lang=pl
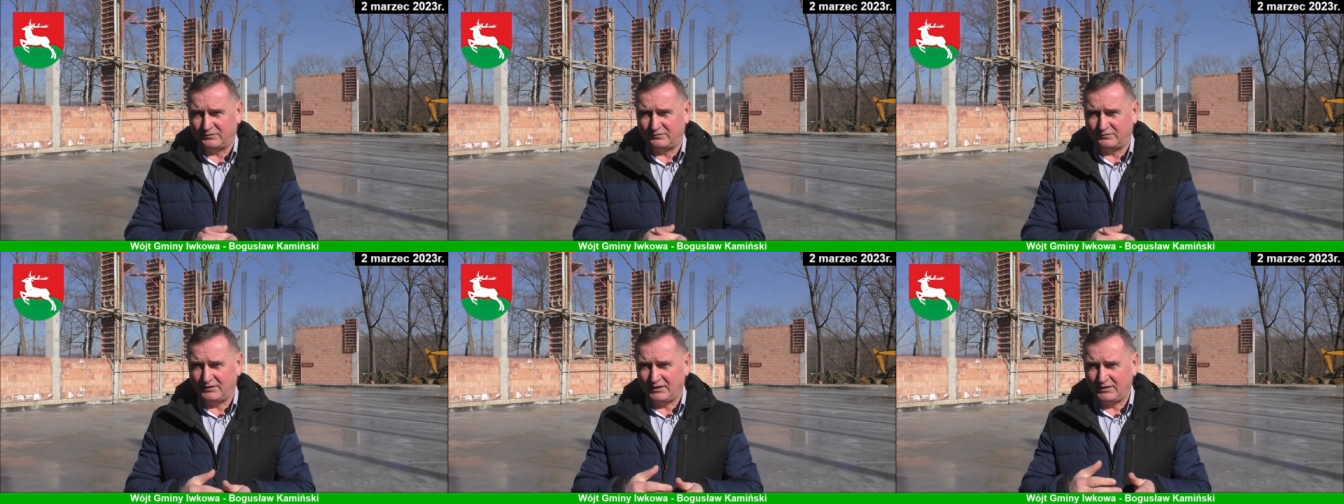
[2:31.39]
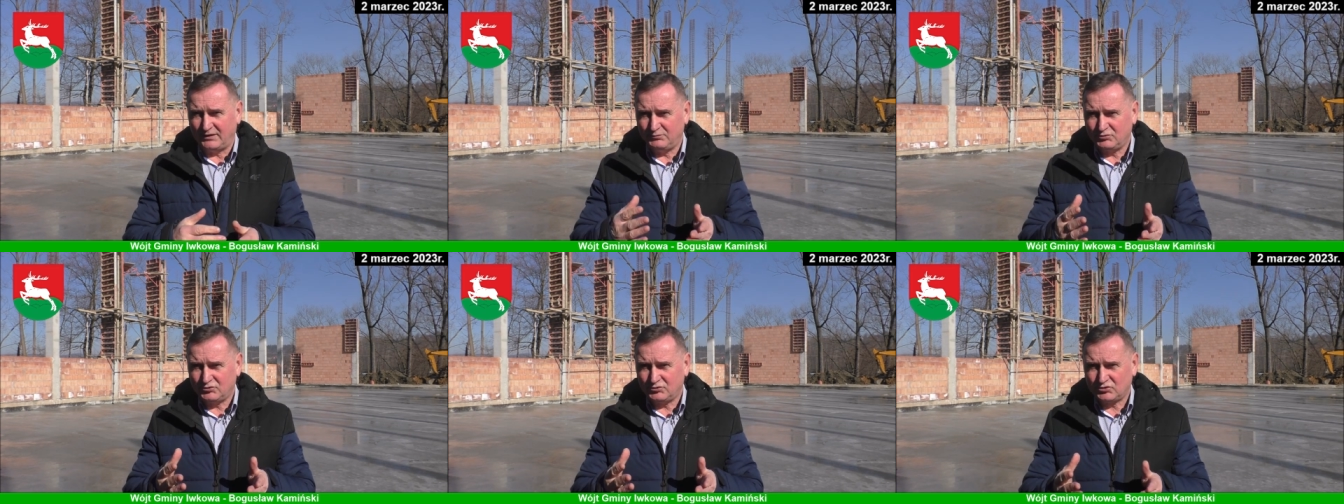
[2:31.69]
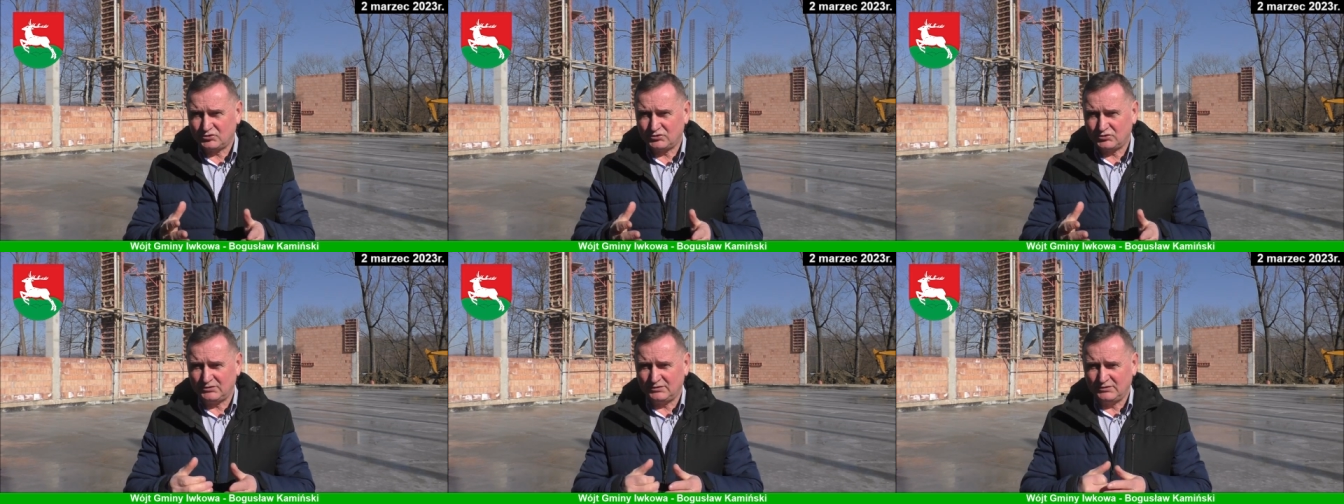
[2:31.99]
W
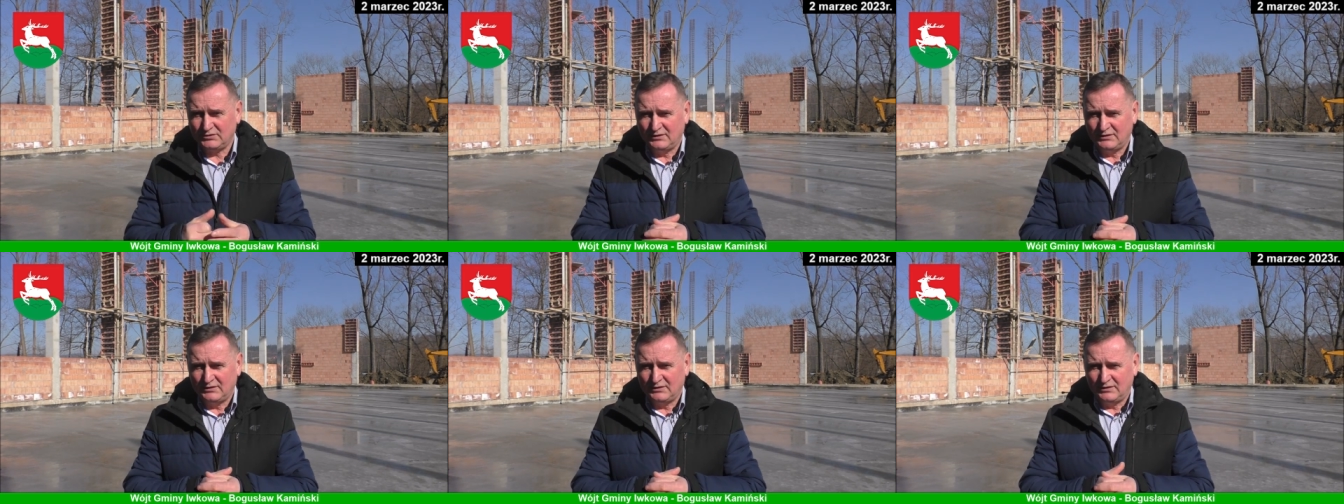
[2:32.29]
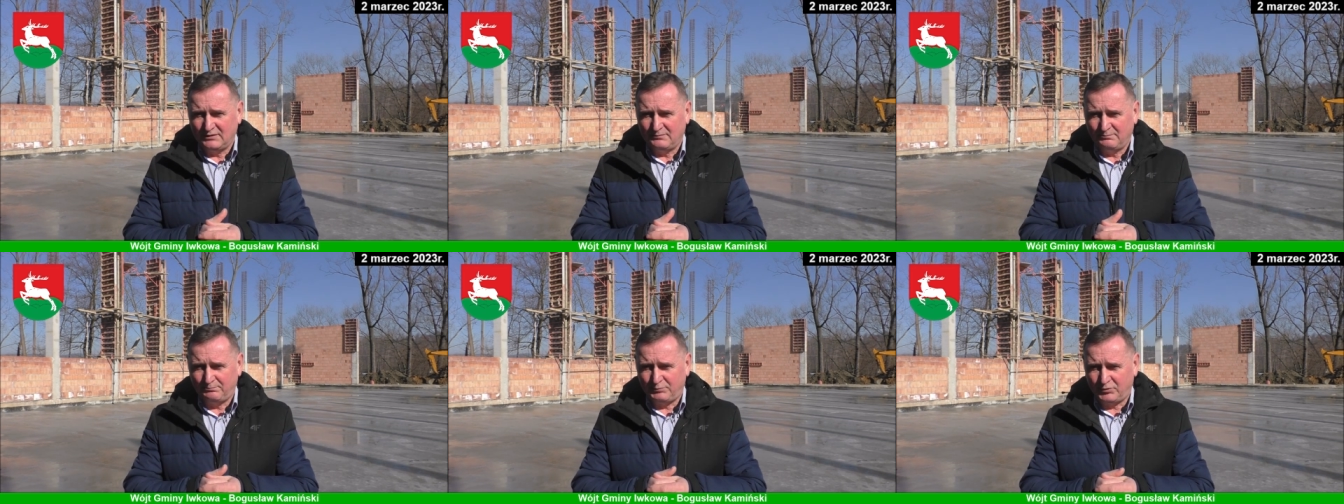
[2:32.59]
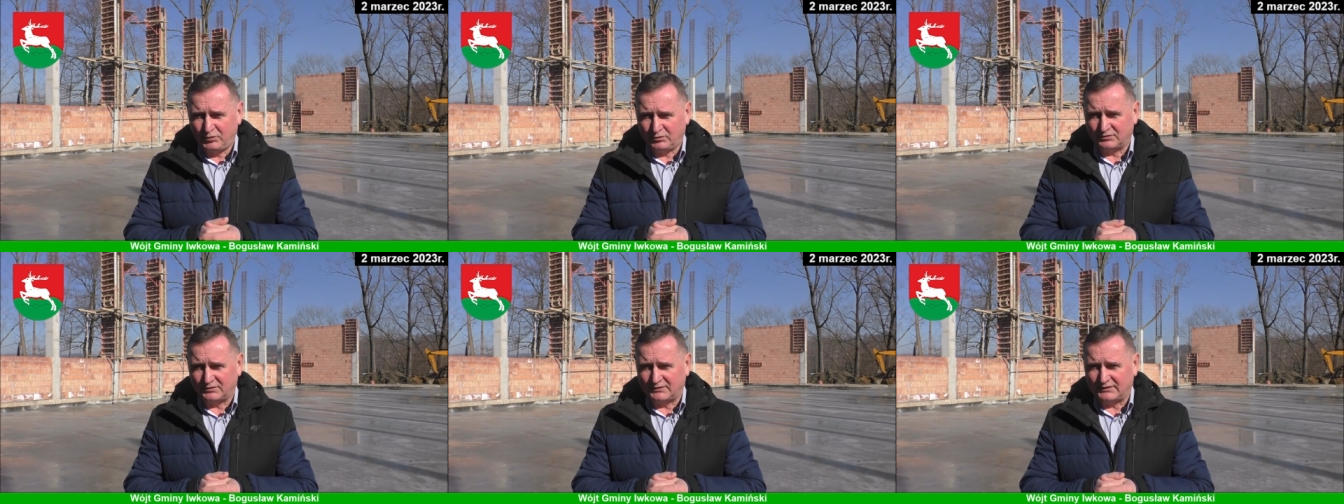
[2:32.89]
najbliższy
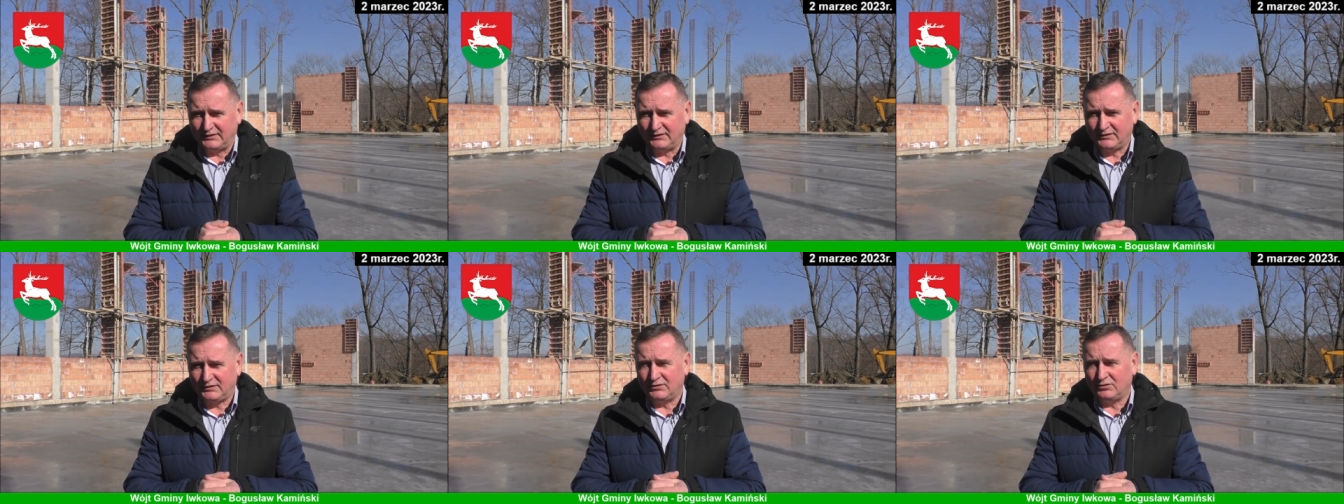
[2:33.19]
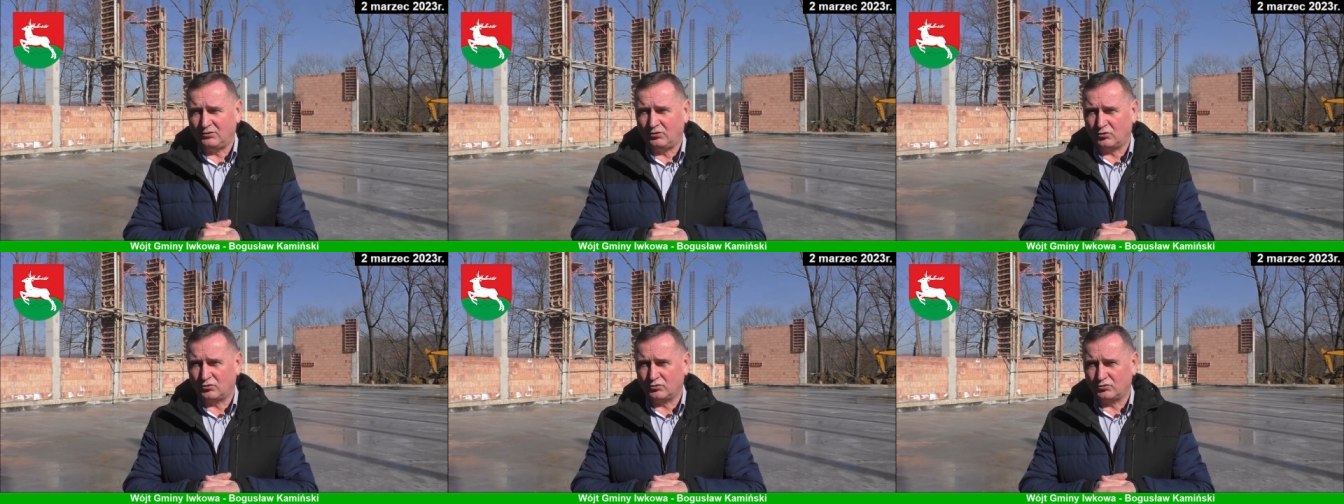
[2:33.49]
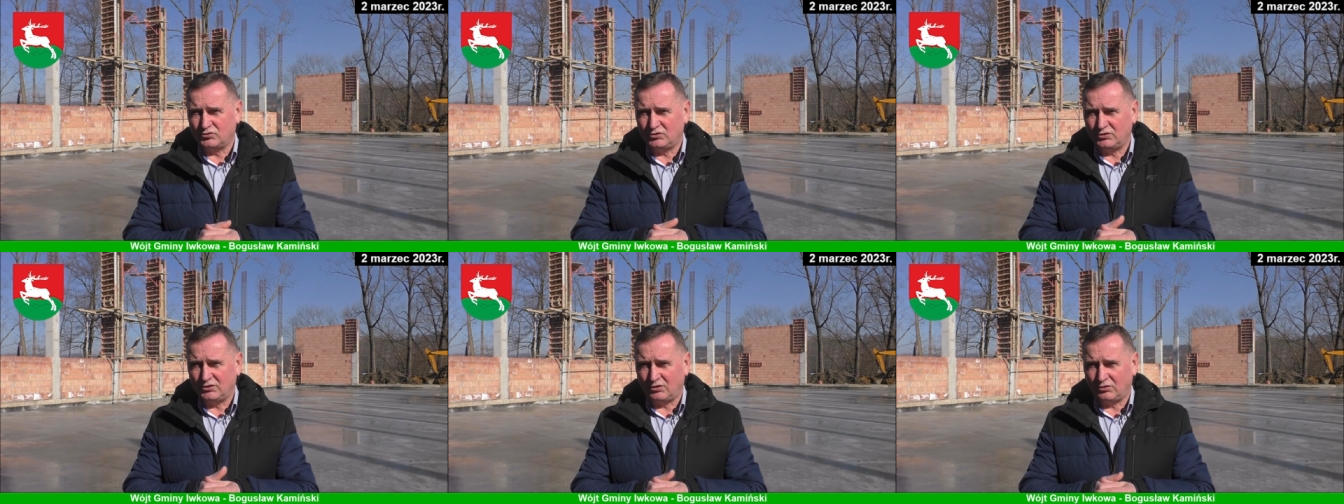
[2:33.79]
piątek o
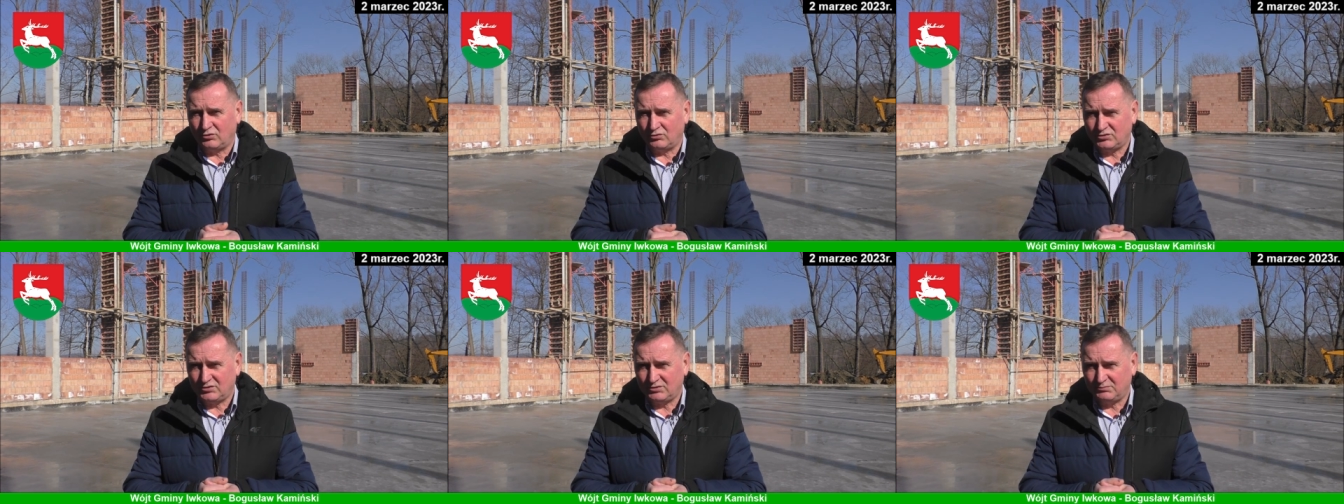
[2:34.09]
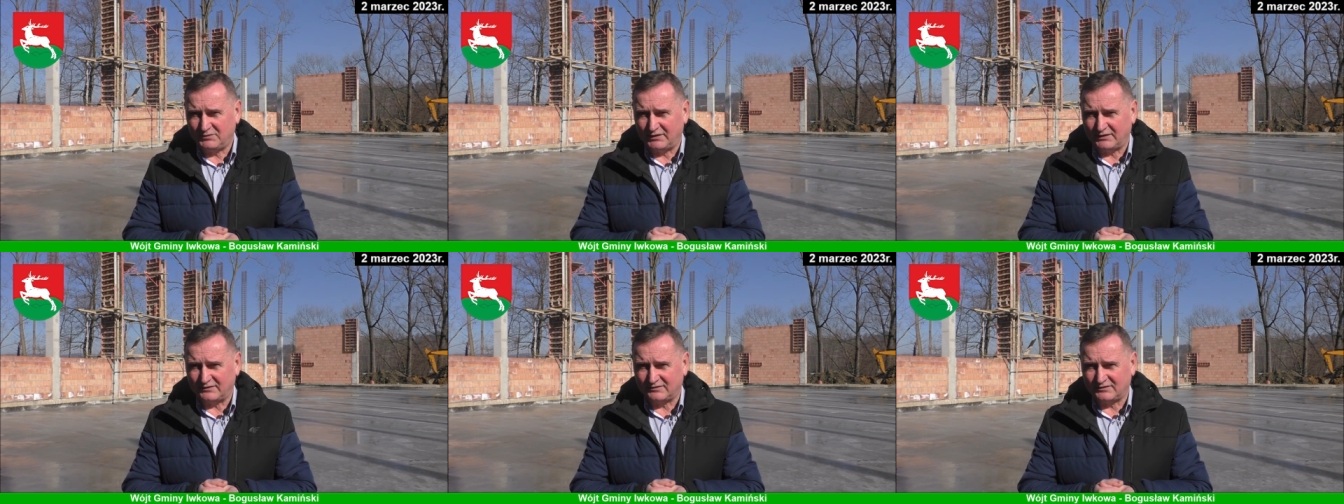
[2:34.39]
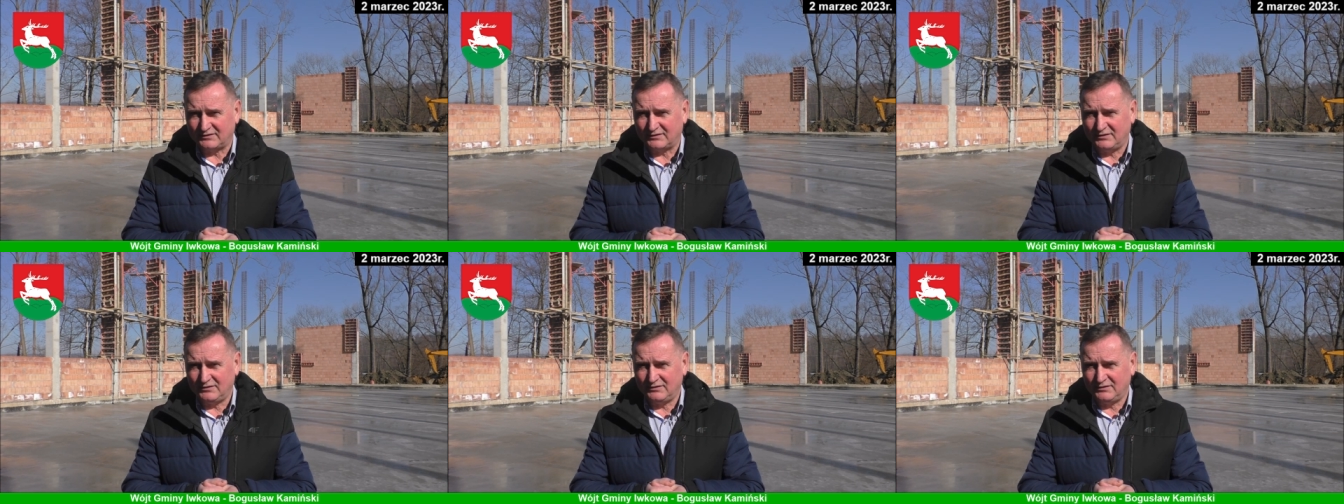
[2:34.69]
godzinie
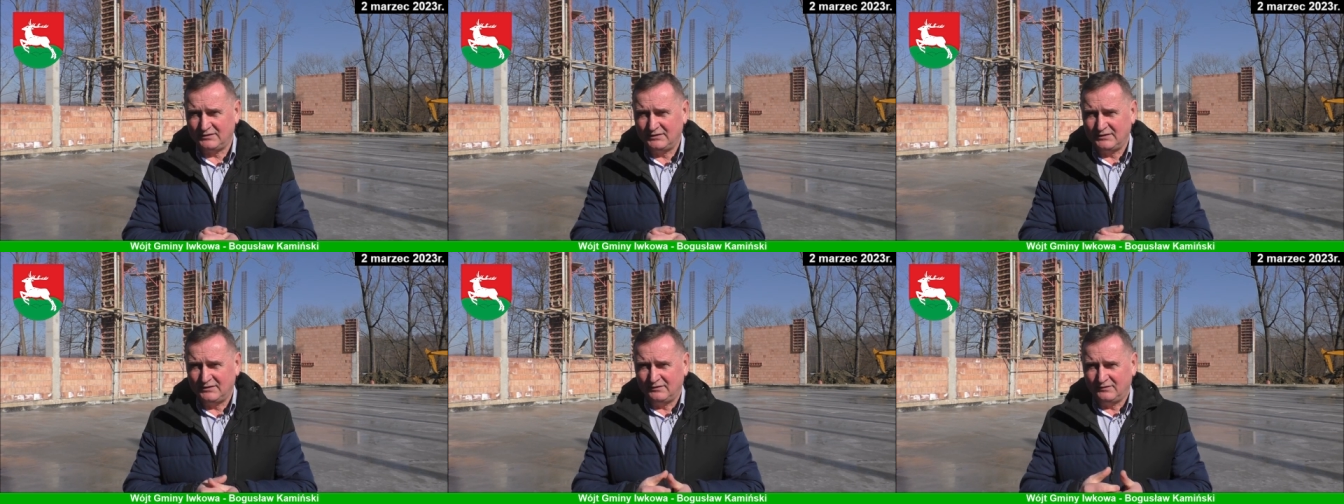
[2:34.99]
18 y,